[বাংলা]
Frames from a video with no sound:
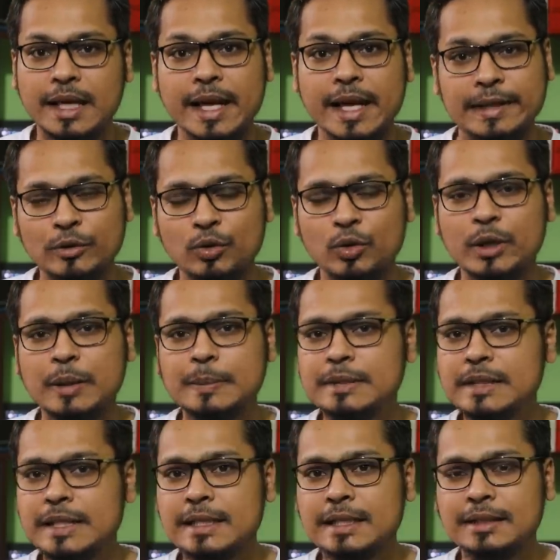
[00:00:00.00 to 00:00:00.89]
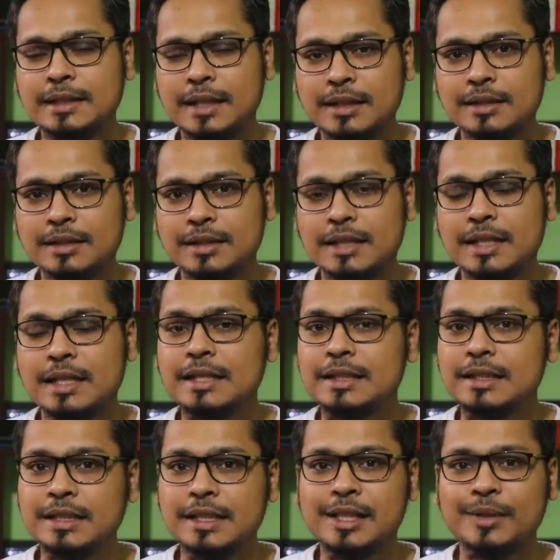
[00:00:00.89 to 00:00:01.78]
এই ওয়েবসাইটে যান
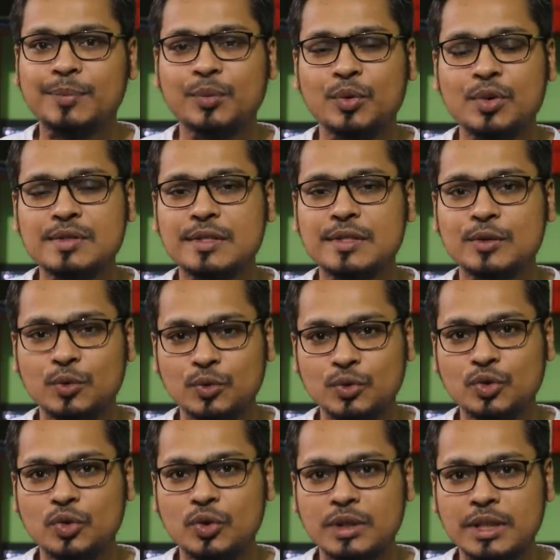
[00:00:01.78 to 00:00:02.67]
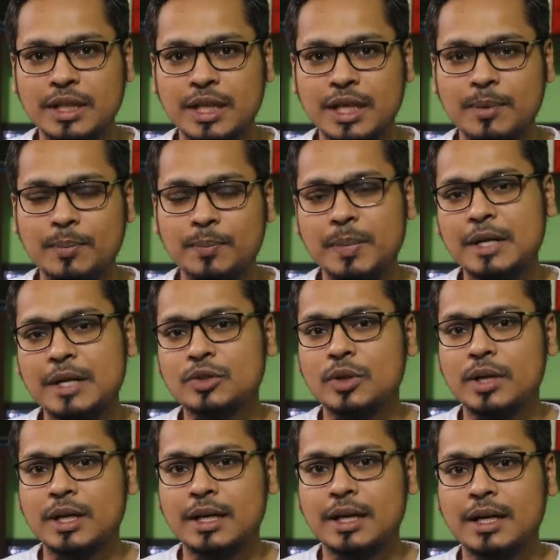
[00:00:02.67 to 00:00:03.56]
গিয়ে প্রশ্নের উত্তর দিয়ে পাঁচশো
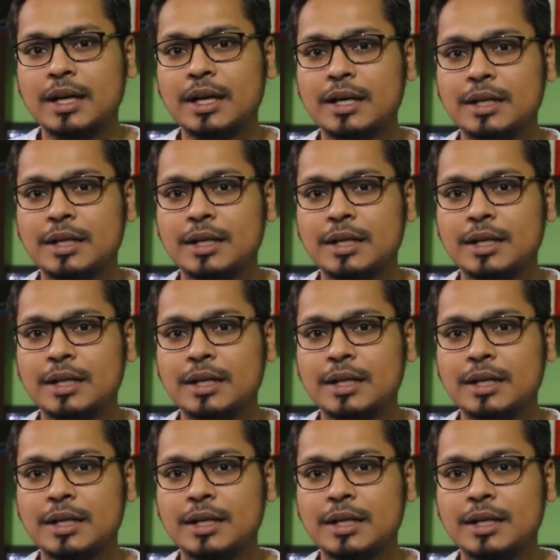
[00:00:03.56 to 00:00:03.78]
টাকা